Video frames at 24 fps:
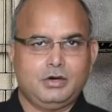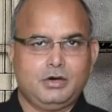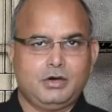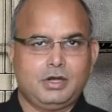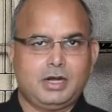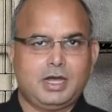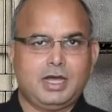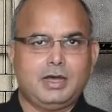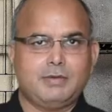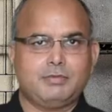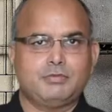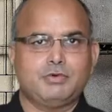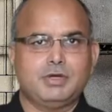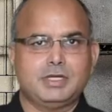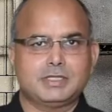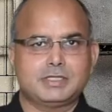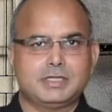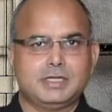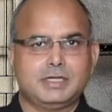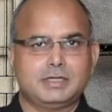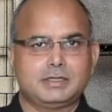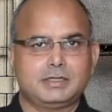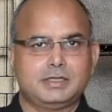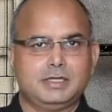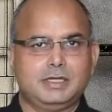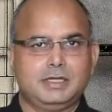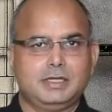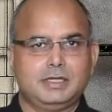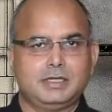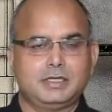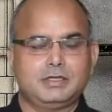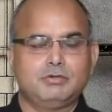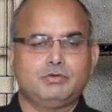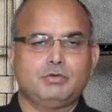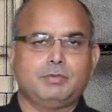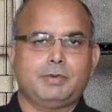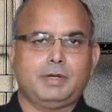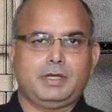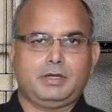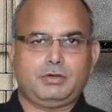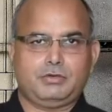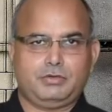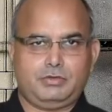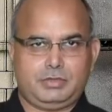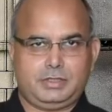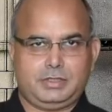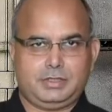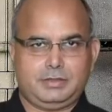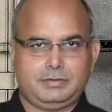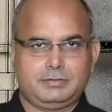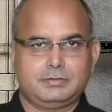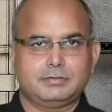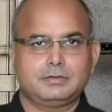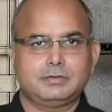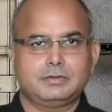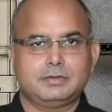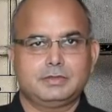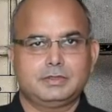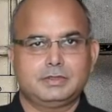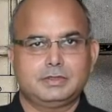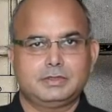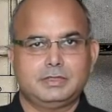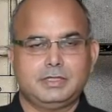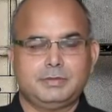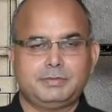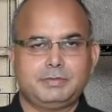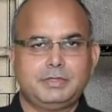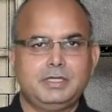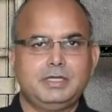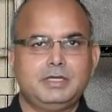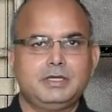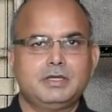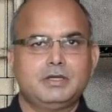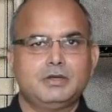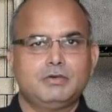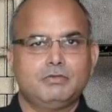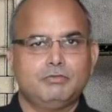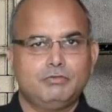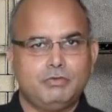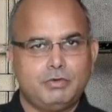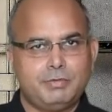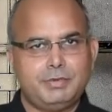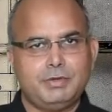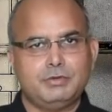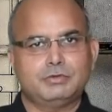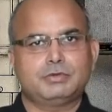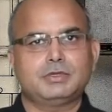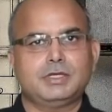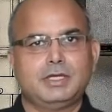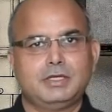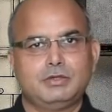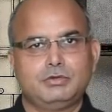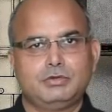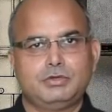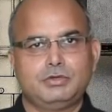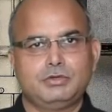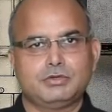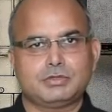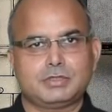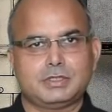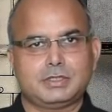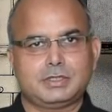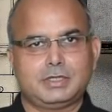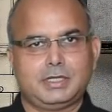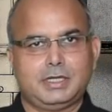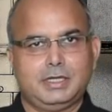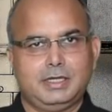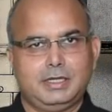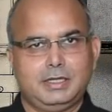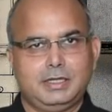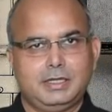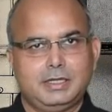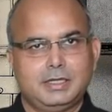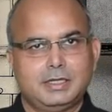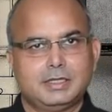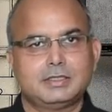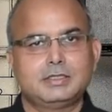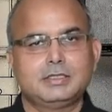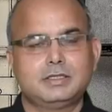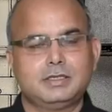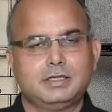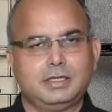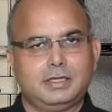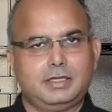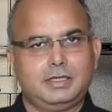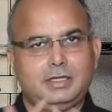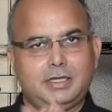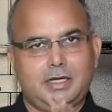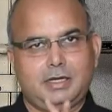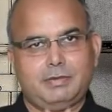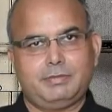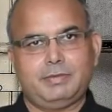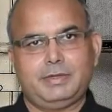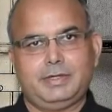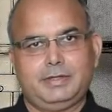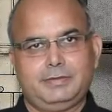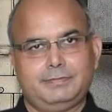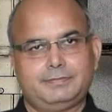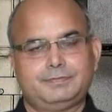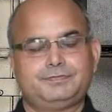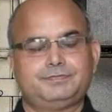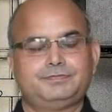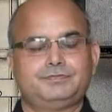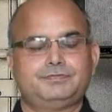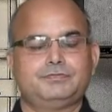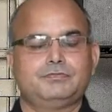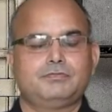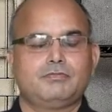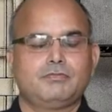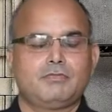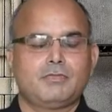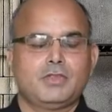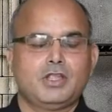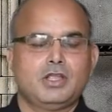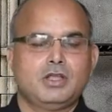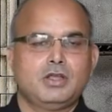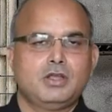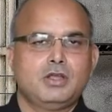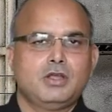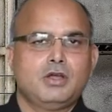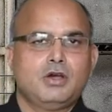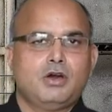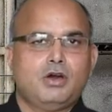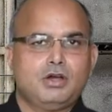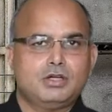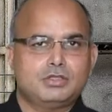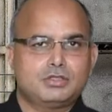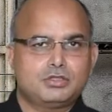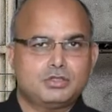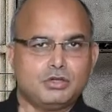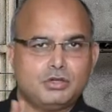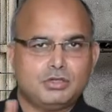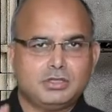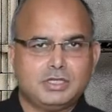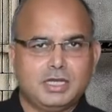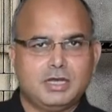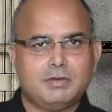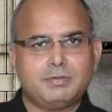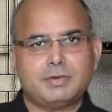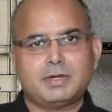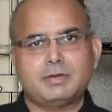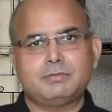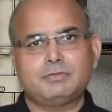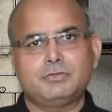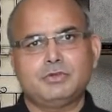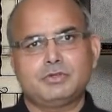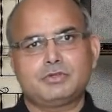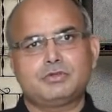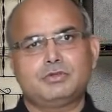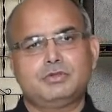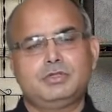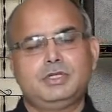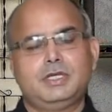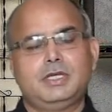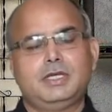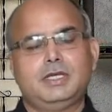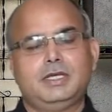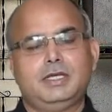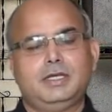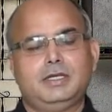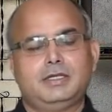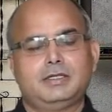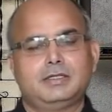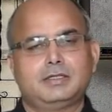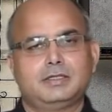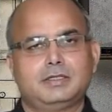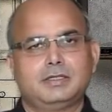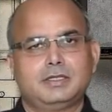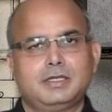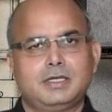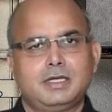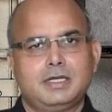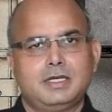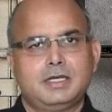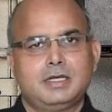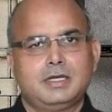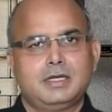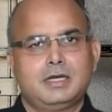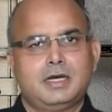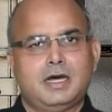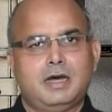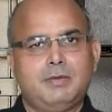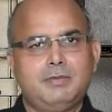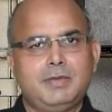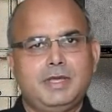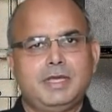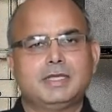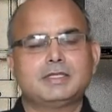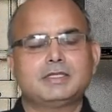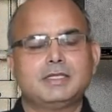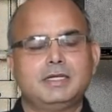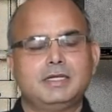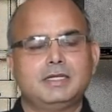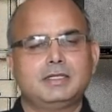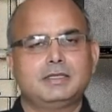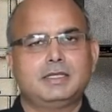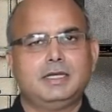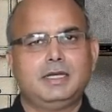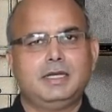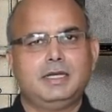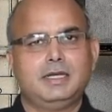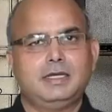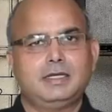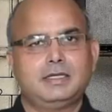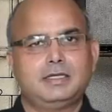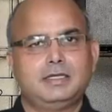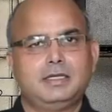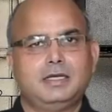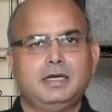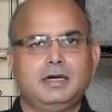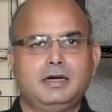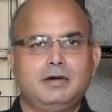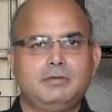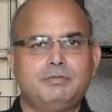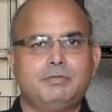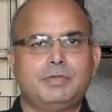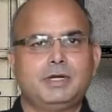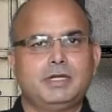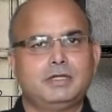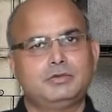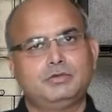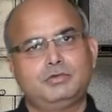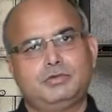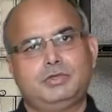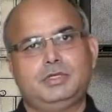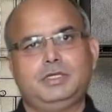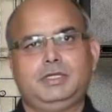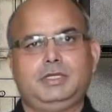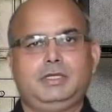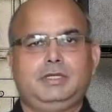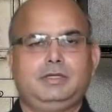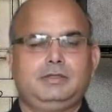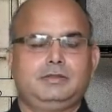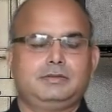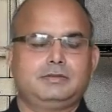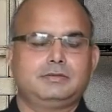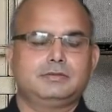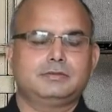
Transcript: और आपको ऐसा लगता है कि वो बड़ा खुश है जबकि वो भी उतना ही दुखी हो सकता है जितना कि आप हैं और चौथा भ्रम दोस्तों ये है हमें ऐसा लगता है कि हम बड़े दुखी हैं